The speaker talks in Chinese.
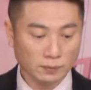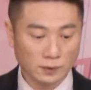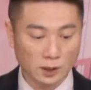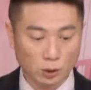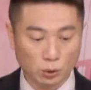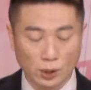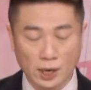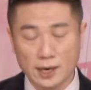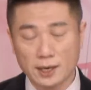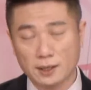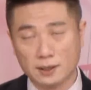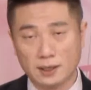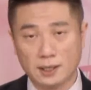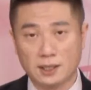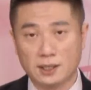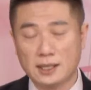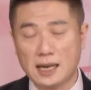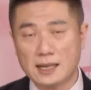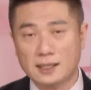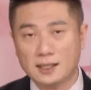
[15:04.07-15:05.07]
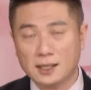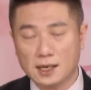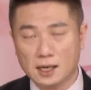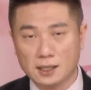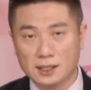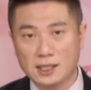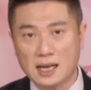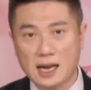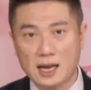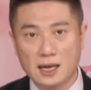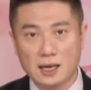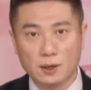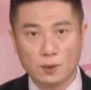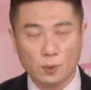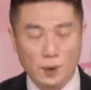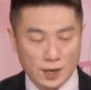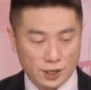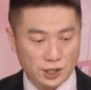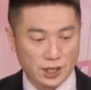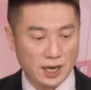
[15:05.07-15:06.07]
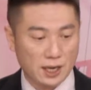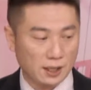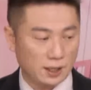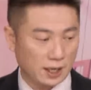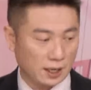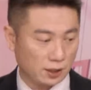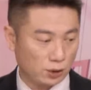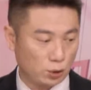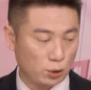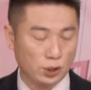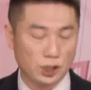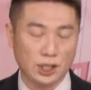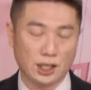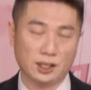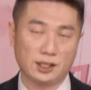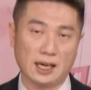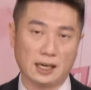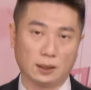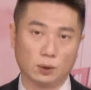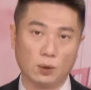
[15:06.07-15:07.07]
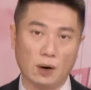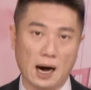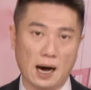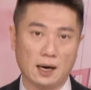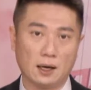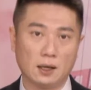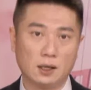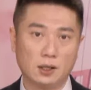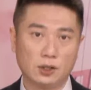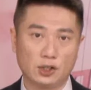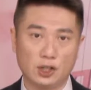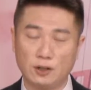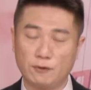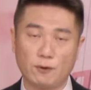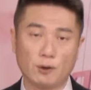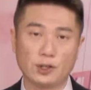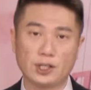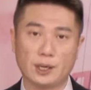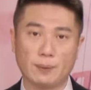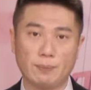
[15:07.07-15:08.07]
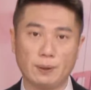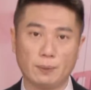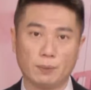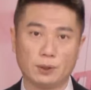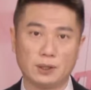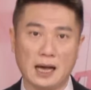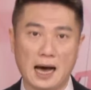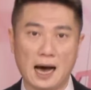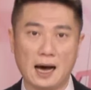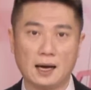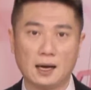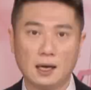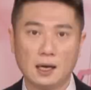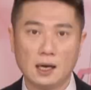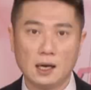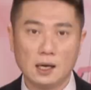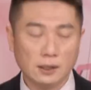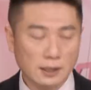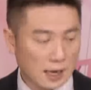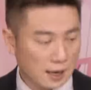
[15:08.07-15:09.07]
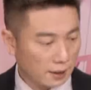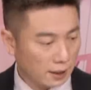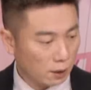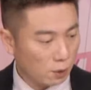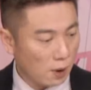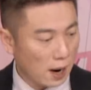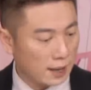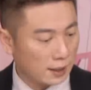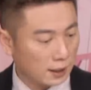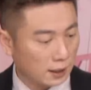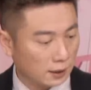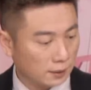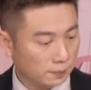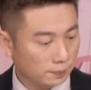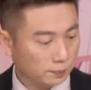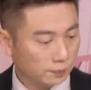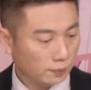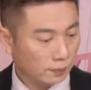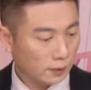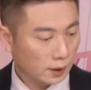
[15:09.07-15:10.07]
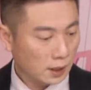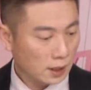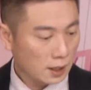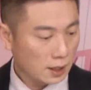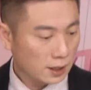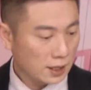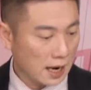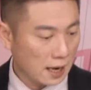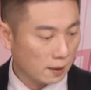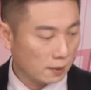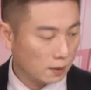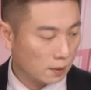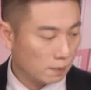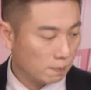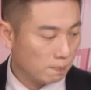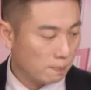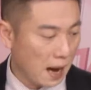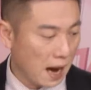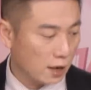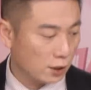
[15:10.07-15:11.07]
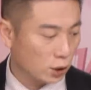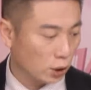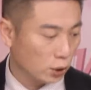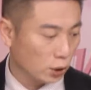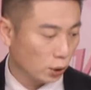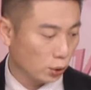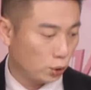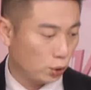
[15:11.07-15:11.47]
所以你在这个接位接点去进场的话，其实风险并不大。那另外呢，像八二九九